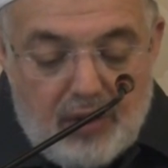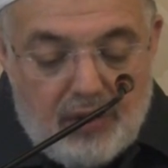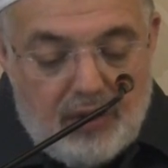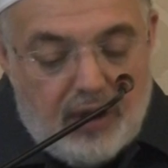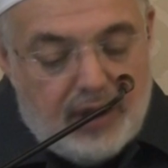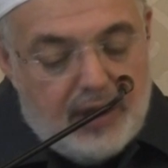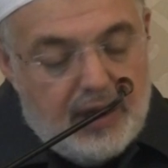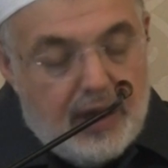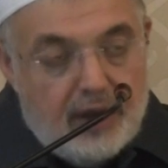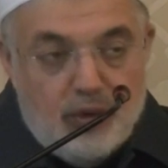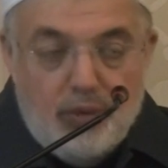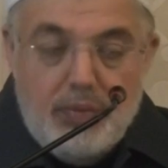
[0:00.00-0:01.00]
Vel
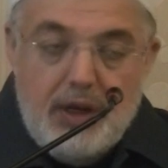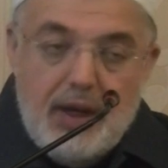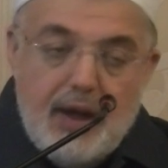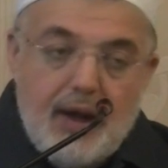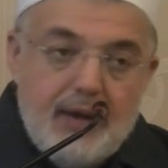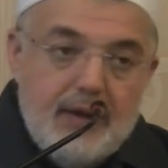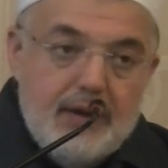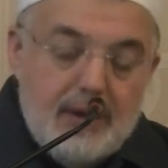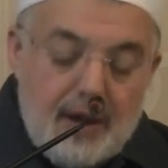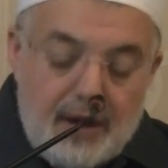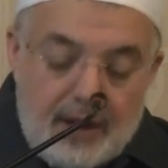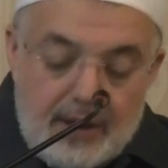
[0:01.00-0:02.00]
iyadu billahi
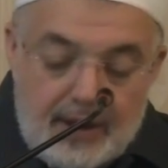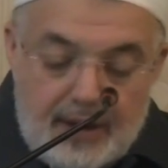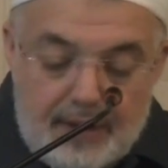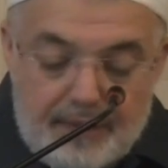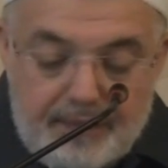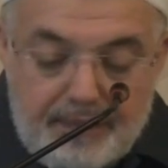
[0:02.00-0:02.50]
teala.